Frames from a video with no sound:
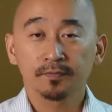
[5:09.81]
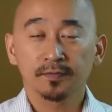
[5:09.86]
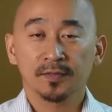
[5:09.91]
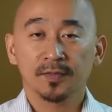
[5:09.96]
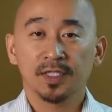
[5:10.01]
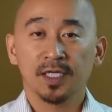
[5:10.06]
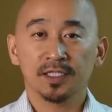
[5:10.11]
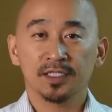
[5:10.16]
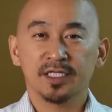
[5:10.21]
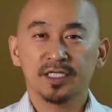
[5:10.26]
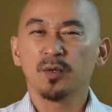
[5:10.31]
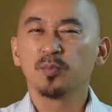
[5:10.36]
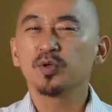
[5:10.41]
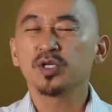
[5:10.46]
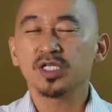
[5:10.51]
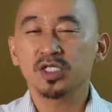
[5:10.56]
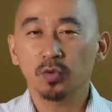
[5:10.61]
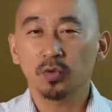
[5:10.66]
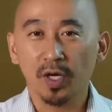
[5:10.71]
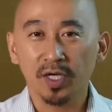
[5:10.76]
那谁不
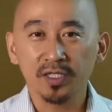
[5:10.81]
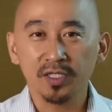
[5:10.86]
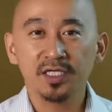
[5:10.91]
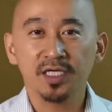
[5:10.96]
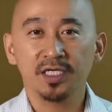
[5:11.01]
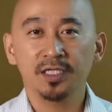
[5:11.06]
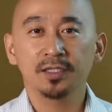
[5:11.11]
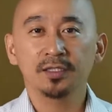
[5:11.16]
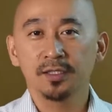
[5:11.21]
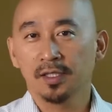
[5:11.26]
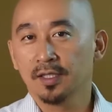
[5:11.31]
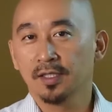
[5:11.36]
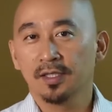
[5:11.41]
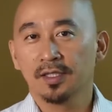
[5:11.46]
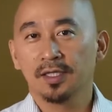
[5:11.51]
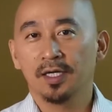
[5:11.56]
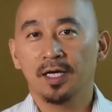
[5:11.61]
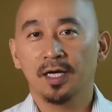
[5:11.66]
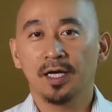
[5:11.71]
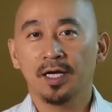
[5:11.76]
喜欢听
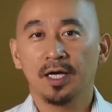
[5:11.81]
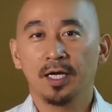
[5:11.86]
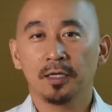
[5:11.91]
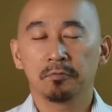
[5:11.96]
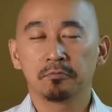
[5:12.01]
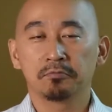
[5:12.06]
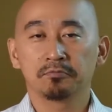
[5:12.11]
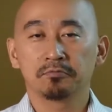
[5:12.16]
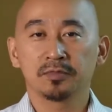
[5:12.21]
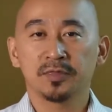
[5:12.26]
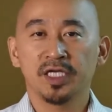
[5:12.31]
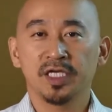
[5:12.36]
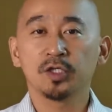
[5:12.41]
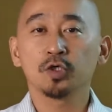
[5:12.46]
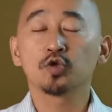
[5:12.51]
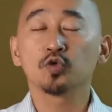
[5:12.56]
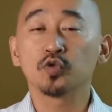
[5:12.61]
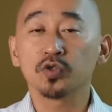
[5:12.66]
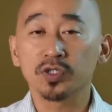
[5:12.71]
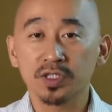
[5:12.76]
啊？听
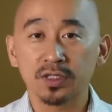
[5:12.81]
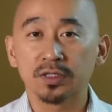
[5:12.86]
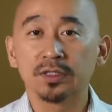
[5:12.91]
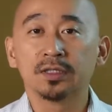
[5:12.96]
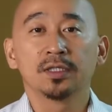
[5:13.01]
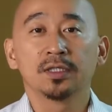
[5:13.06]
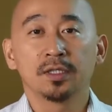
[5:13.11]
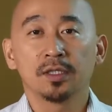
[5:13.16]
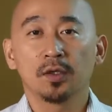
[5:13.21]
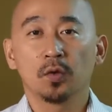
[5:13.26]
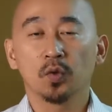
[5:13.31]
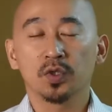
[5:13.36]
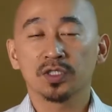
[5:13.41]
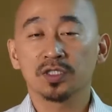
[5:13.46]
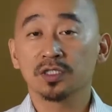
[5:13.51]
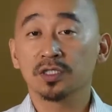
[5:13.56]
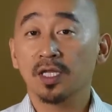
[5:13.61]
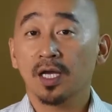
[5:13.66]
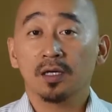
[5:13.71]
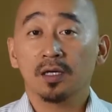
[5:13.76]
故事。我
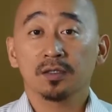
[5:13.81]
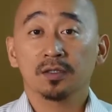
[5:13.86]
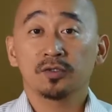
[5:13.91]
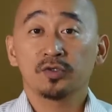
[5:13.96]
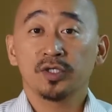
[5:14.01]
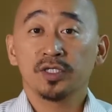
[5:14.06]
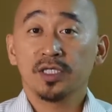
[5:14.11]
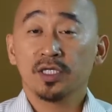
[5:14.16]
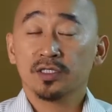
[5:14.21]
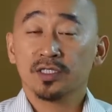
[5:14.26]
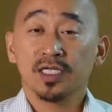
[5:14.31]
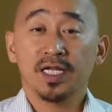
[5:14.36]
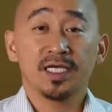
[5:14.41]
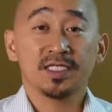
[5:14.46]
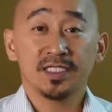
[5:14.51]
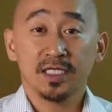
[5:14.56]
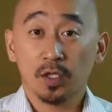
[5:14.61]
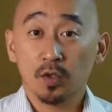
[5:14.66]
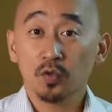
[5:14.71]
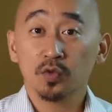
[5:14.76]
知道宣教师来
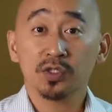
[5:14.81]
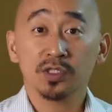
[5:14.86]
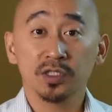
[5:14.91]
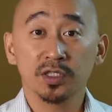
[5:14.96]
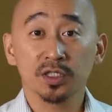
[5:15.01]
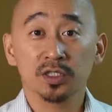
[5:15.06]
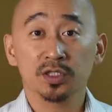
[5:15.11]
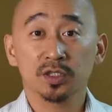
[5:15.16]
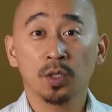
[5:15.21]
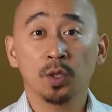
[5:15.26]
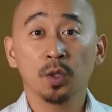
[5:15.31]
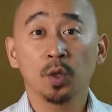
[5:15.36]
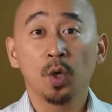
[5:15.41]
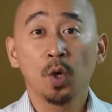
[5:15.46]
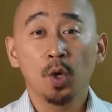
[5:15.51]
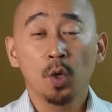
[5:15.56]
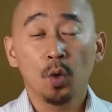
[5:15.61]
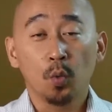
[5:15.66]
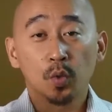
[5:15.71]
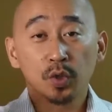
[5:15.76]
讲故事的时候，
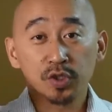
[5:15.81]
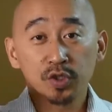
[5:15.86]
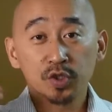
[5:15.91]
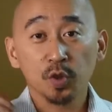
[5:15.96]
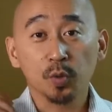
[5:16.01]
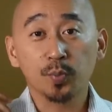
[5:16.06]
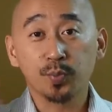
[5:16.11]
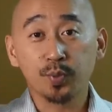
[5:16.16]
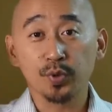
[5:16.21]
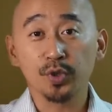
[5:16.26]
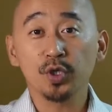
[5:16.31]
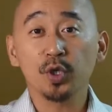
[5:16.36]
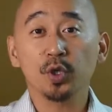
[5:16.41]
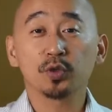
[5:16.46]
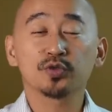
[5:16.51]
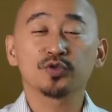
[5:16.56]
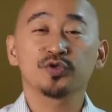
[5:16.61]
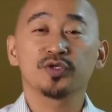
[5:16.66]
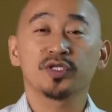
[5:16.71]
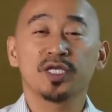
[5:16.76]
我就不用
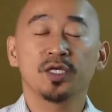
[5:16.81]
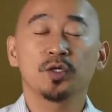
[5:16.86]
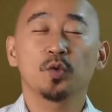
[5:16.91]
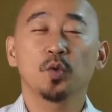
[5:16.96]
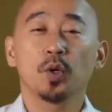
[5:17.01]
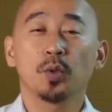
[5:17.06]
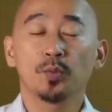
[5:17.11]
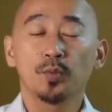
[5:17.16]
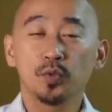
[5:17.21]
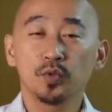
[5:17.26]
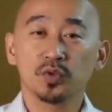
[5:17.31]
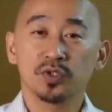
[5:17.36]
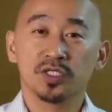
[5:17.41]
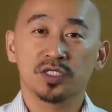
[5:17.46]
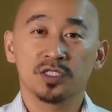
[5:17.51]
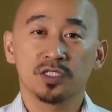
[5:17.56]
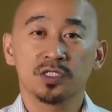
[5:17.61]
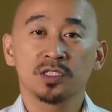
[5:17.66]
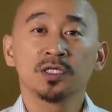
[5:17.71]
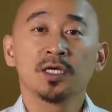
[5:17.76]
去听我牧
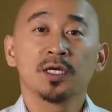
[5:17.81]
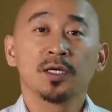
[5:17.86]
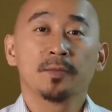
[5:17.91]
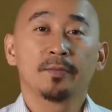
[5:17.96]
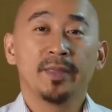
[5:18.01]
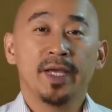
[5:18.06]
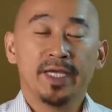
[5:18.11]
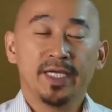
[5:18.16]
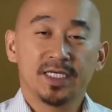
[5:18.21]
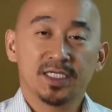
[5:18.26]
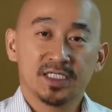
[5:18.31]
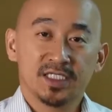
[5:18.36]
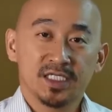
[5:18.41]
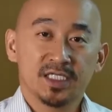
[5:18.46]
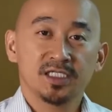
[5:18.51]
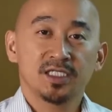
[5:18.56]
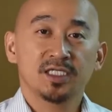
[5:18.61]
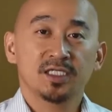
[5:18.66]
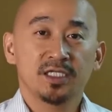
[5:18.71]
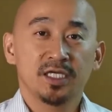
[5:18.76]
师每个星
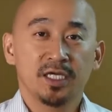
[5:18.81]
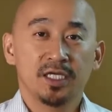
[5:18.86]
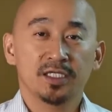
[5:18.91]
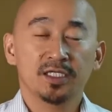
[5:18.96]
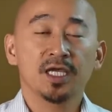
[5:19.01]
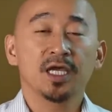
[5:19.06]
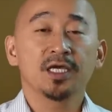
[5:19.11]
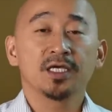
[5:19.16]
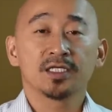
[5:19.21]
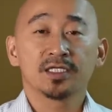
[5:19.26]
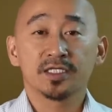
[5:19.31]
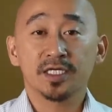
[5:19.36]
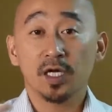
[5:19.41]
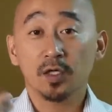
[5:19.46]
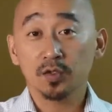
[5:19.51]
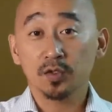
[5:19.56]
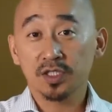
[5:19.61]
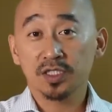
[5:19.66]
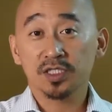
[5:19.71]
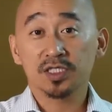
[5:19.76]
期天
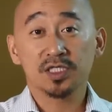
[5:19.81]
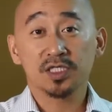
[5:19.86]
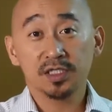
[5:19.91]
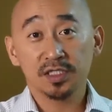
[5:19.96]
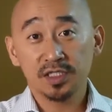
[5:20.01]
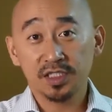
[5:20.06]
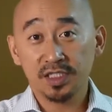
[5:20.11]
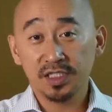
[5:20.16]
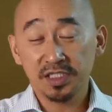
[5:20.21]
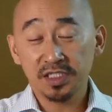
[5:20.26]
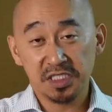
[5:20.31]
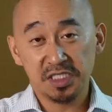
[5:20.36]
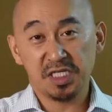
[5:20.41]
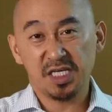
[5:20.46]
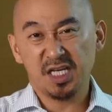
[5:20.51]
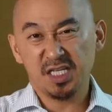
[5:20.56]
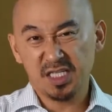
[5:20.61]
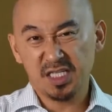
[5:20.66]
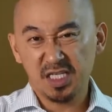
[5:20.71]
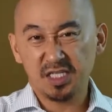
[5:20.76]
照着圣经
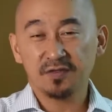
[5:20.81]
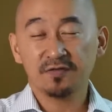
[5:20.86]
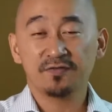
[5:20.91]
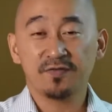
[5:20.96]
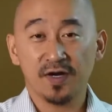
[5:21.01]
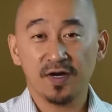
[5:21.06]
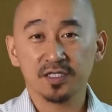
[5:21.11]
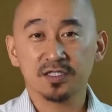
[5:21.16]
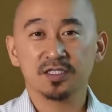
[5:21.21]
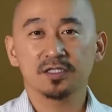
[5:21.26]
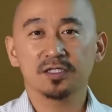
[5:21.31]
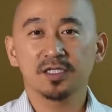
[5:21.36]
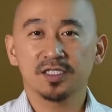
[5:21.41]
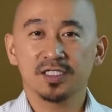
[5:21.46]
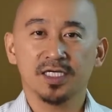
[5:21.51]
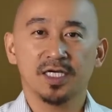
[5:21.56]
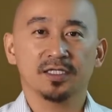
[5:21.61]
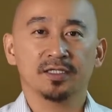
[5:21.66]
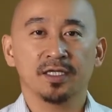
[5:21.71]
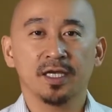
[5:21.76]
解经方式的
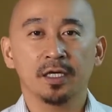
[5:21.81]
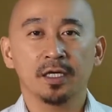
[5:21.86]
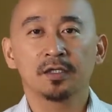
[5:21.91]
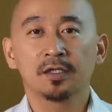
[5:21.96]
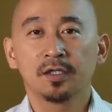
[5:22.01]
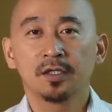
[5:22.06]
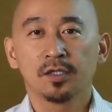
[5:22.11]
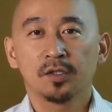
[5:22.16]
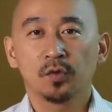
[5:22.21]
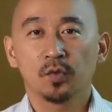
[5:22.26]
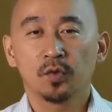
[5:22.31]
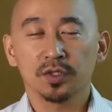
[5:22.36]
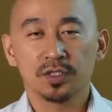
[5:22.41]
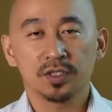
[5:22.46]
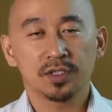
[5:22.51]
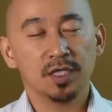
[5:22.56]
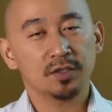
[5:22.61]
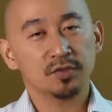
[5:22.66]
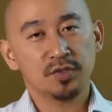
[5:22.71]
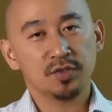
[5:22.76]
讲道。我知
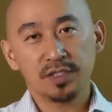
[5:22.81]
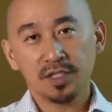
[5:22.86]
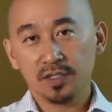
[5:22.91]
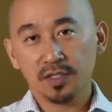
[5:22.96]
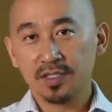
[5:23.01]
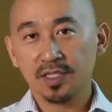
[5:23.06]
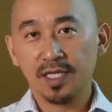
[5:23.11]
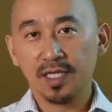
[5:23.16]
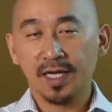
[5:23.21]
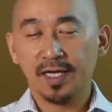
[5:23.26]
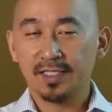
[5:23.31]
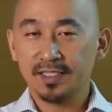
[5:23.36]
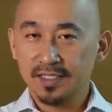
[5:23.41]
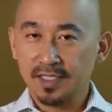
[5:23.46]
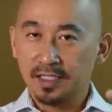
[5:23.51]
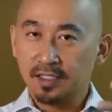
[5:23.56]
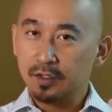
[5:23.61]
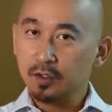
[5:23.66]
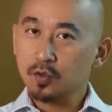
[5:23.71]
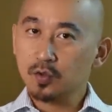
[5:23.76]
道宣教师来
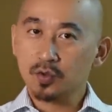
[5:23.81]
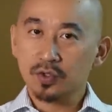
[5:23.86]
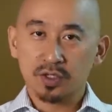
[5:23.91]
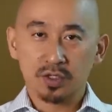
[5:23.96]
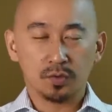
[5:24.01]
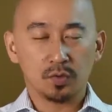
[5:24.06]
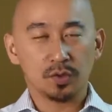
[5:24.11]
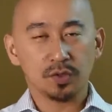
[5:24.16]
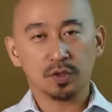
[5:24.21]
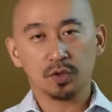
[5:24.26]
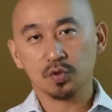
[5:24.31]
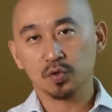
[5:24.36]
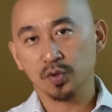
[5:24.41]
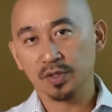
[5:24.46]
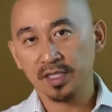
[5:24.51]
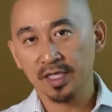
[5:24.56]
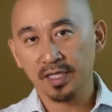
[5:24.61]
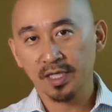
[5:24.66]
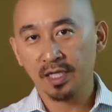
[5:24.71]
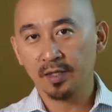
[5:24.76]
讲了故事，我就坐
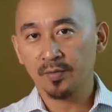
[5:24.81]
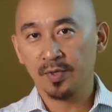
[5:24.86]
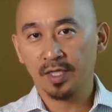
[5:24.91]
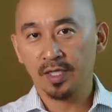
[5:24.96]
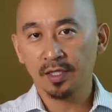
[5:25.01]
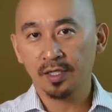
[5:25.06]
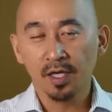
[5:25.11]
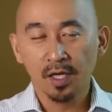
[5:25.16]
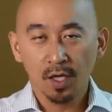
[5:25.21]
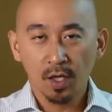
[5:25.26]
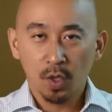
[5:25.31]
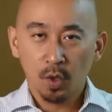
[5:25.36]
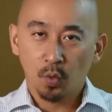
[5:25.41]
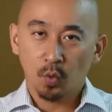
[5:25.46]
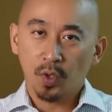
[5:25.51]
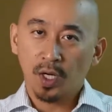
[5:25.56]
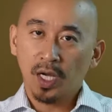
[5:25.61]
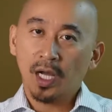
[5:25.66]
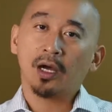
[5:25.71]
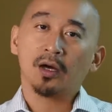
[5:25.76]
在那边。
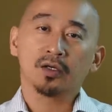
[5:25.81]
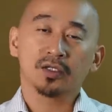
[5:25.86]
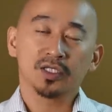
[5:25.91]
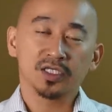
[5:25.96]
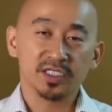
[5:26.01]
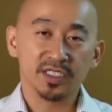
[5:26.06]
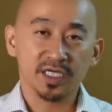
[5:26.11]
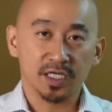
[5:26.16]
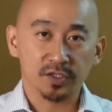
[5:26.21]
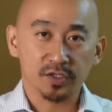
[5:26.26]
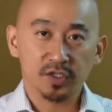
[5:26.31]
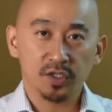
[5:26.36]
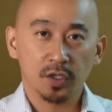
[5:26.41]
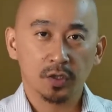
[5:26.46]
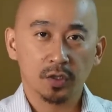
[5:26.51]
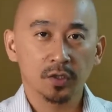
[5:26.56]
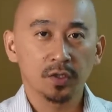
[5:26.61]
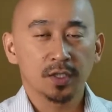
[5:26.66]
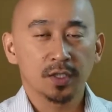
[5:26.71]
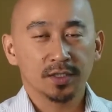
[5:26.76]
我好好的享
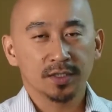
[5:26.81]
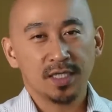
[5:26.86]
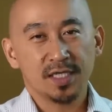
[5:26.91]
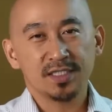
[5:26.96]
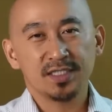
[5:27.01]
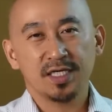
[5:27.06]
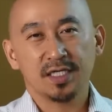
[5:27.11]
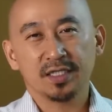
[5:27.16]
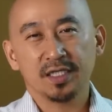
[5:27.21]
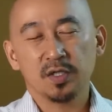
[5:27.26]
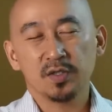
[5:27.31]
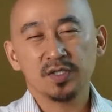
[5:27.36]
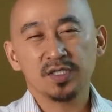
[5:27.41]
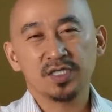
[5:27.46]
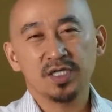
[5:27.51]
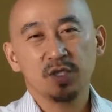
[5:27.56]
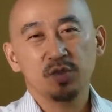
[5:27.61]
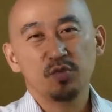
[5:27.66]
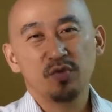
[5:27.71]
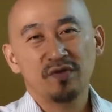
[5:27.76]
受，他讲到一
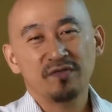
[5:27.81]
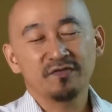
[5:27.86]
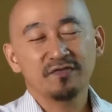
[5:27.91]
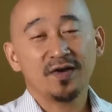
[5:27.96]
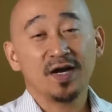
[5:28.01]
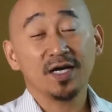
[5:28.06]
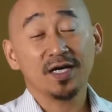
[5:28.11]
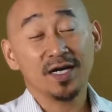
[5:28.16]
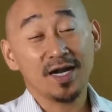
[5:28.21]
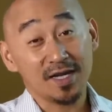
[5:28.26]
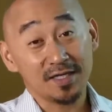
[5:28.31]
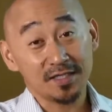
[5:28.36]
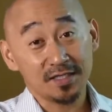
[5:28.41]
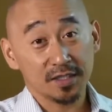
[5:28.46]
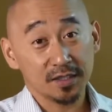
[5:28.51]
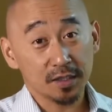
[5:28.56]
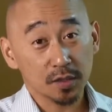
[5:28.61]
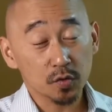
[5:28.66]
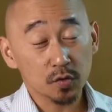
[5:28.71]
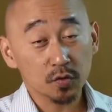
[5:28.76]
些远方感人
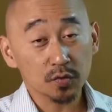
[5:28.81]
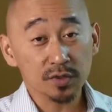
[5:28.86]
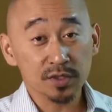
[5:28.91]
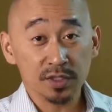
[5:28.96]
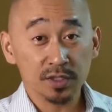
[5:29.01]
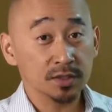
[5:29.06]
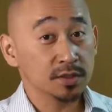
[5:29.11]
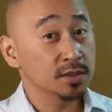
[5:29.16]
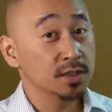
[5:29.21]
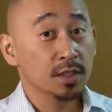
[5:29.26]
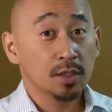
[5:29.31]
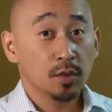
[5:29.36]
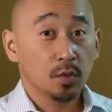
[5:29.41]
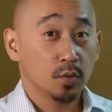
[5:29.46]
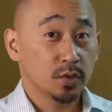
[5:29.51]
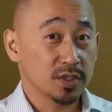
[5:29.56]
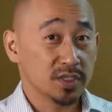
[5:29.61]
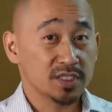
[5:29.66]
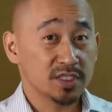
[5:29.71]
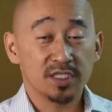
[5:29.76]
的故事，我
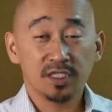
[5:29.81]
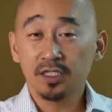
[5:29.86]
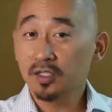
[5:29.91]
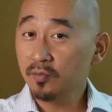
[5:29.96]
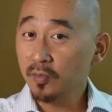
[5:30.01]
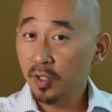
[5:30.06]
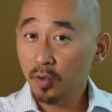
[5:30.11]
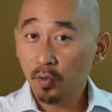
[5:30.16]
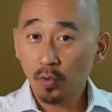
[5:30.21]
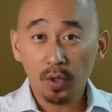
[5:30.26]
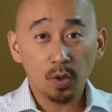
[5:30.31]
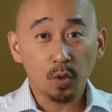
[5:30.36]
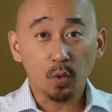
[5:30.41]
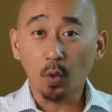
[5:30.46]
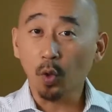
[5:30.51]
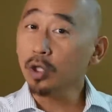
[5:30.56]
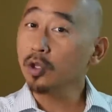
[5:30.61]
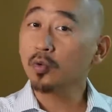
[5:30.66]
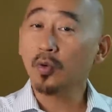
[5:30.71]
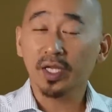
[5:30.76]
的心里面会有
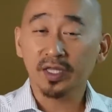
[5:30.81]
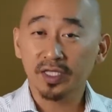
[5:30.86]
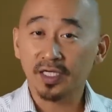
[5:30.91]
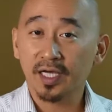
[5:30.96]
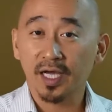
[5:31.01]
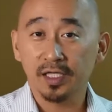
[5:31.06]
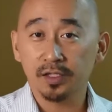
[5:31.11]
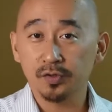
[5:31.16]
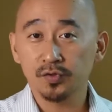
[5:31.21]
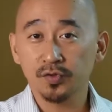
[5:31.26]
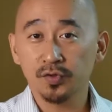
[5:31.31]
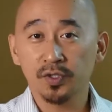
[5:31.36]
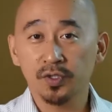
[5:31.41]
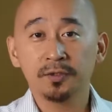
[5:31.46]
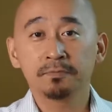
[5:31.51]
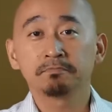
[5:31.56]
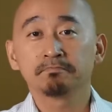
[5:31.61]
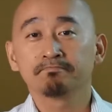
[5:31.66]
温暖的感觉。